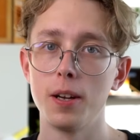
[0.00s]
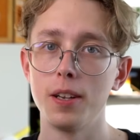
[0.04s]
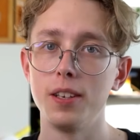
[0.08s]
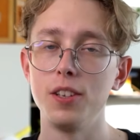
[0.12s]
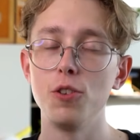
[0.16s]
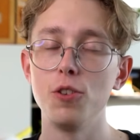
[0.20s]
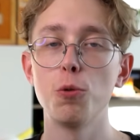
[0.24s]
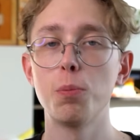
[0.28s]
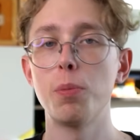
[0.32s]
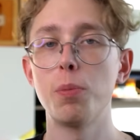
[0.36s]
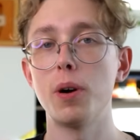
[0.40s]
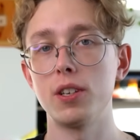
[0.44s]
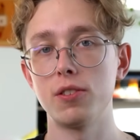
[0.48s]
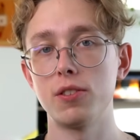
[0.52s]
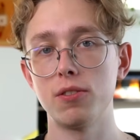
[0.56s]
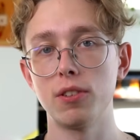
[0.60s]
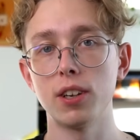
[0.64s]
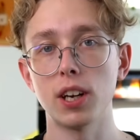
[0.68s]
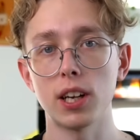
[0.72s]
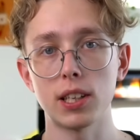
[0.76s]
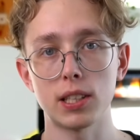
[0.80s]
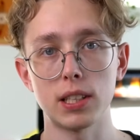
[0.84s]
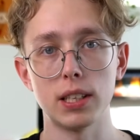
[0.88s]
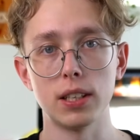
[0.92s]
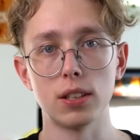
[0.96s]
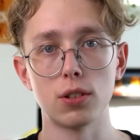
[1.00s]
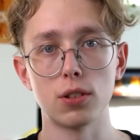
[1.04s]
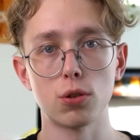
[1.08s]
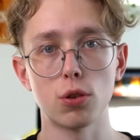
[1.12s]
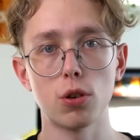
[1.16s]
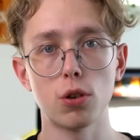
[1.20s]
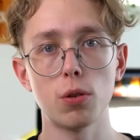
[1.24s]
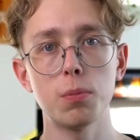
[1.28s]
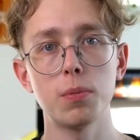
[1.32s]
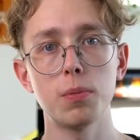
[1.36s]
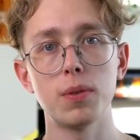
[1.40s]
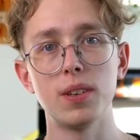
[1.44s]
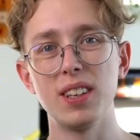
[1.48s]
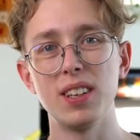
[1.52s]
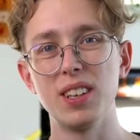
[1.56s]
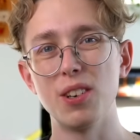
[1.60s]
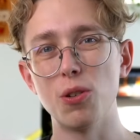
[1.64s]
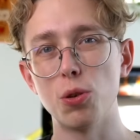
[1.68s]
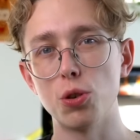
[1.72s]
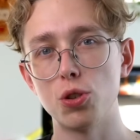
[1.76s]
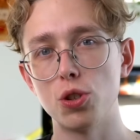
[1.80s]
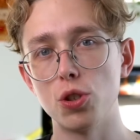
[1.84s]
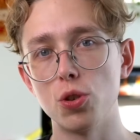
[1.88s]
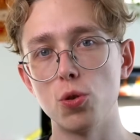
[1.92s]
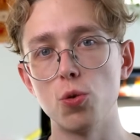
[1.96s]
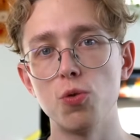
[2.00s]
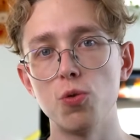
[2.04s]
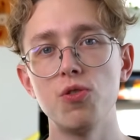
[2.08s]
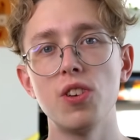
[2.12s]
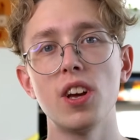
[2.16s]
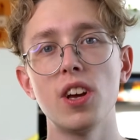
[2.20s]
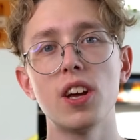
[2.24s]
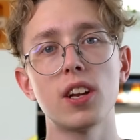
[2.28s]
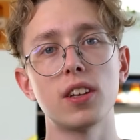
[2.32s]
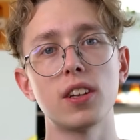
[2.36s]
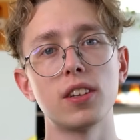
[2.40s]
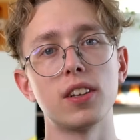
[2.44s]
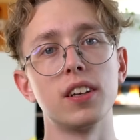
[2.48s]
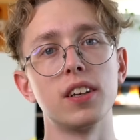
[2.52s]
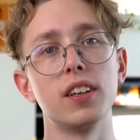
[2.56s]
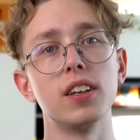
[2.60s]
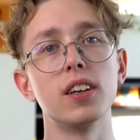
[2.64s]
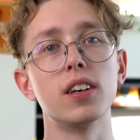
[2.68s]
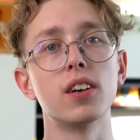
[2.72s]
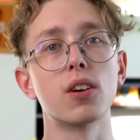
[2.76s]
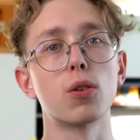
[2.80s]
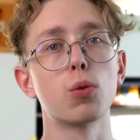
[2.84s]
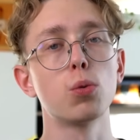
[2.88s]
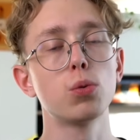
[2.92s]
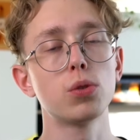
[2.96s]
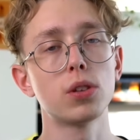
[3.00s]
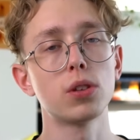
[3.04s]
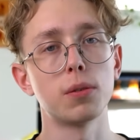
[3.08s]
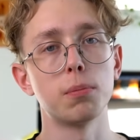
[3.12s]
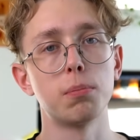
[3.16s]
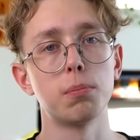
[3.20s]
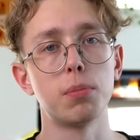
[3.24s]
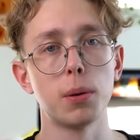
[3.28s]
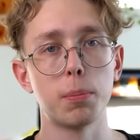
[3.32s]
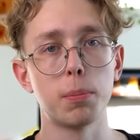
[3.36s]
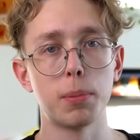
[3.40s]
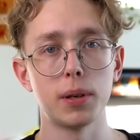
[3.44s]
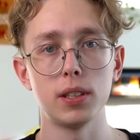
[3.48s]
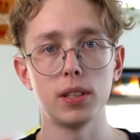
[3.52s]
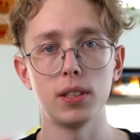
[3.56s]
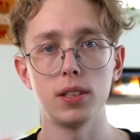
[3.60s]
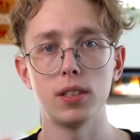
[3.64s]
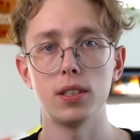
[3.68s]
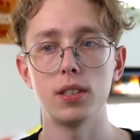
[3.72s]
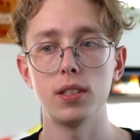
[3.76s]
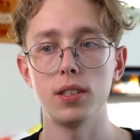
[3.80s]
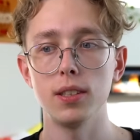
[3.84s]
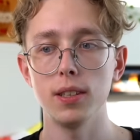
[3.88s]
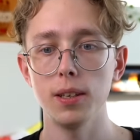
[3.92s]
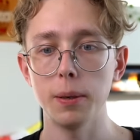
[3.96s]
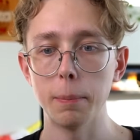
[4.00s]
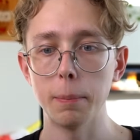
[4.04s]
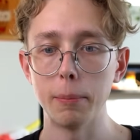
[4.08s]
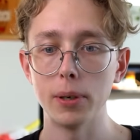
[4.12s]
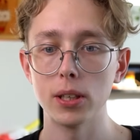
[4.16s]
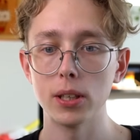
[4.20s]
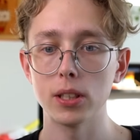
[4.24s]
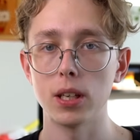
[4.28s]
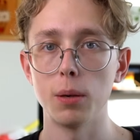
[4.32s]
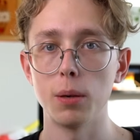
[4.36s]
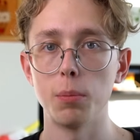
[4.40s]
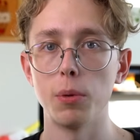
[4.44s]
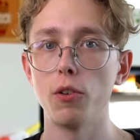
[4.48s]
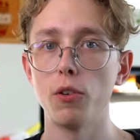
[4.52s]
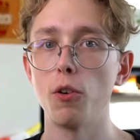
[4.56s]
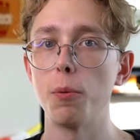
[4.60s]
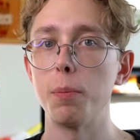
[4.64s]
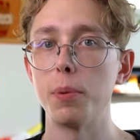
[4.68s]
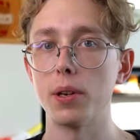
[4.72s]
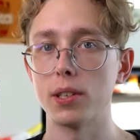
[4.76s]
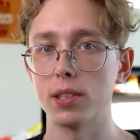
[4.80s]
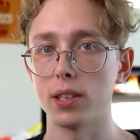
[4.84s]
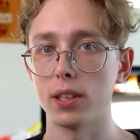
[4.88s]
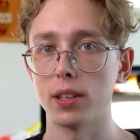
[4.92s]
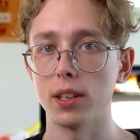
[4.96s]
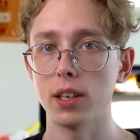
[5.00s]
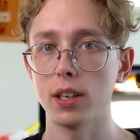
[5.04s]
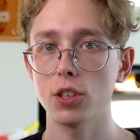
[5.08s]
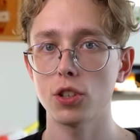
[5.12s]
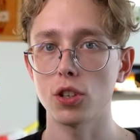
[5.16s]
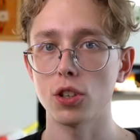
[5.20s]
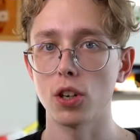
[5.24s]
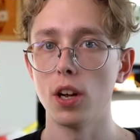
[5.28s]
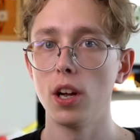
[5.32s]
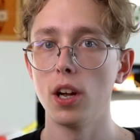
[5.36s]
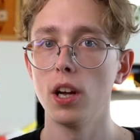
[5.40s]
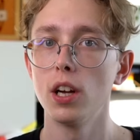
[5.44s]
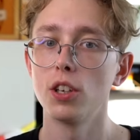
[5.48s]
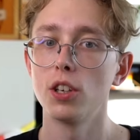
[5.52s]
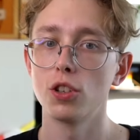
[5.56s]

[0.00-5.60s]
не упасть в грязь лицом и очень уверенно и круто преподнести мысли моего персонажа,